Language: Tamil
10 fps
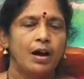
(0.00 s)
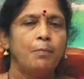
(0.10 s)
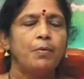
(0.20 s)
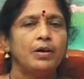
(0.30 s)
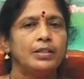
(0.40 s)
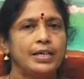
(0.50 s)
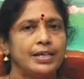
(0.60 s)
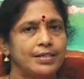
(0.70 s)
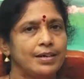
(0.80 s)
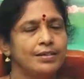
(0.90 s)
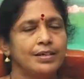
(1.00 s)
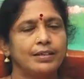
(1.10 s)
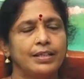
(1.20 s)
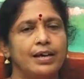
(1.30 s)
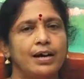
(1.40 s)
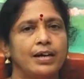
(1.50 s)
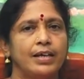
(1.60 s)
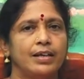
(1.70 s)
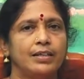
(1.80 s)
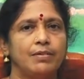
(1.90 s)
அப்போது அந்த இச்சா சக்தியாக
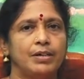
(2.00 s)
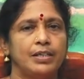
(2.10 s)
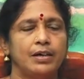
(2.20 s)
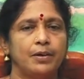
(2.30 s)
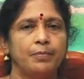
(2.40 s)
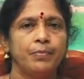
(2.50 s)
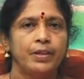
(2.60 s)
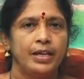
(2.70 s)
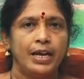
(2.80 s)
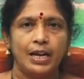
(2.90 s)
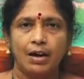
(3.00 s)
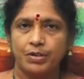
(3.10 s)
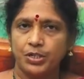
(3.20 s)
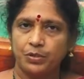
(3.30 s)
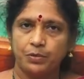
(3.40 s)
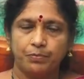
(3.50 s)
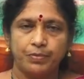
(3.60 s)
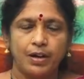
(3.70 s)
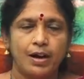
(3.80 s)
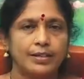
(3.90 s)
இருந்தவள் தான் எல்லாவற்றுக்கும்
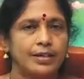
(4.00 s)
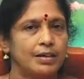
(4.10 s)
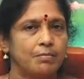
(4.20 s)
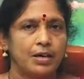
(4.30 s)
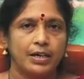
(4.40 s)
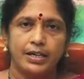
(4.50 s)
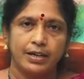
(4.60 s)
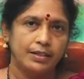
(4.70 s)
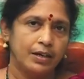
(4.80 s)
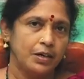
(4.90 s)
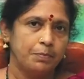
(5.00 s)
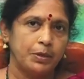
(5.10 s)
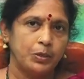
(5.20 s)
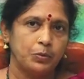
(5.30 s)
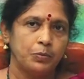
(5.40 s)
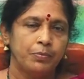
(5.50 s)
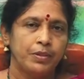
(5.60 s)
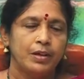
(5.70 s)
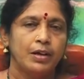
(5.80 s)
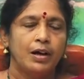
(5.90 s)
ஆதாரமாக இருந்தாள்னு பார்த்தோம்
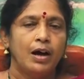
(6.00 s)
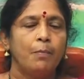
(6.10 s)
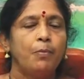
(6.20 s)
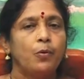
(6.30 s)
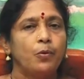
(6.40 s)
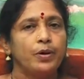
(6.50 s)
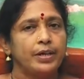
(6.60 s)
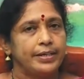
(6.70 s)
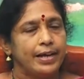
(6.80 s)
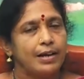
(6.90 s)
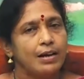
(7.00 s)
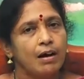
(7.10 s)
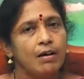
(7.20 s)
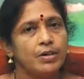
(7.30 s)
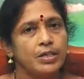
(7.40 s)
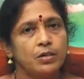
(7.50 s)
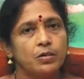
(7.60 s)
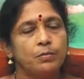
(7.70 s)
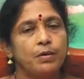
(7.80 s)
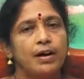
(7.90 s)
அப்போது
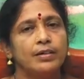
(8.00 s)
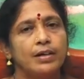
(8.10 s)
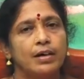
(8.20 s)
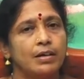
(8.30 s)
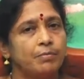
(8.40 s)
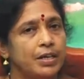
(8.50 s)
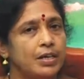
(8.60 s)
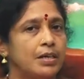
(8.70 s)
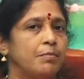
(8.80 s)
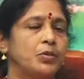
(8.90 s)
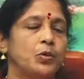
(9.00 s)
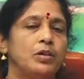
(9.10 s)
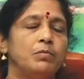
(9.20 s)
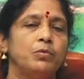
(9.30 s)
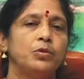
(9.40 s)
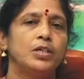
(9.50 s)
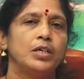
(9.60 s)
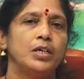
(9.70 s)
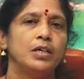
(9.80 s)
எல்லாவற்றுக்கும் ஆதாரம் என்று நம்ம சொல்லும்போது